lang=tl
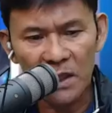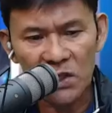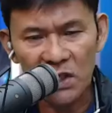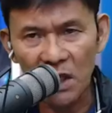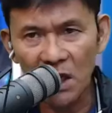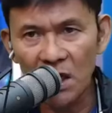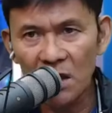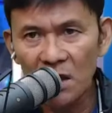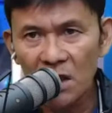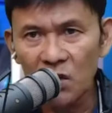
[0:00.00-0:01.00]
Ecija,
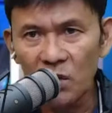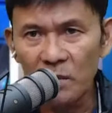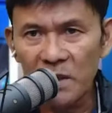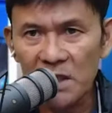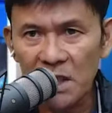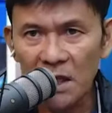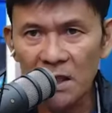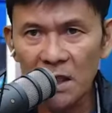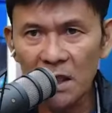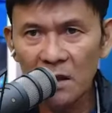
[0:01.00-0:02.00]
Nueva
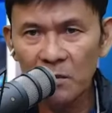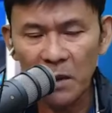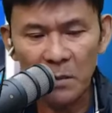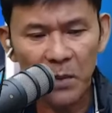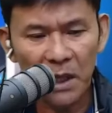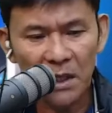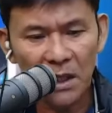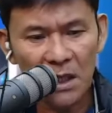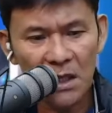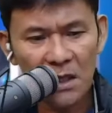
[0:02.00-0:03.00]
Vizcaya,
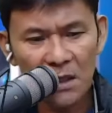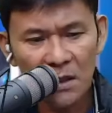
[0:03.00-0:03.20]
Pampanga,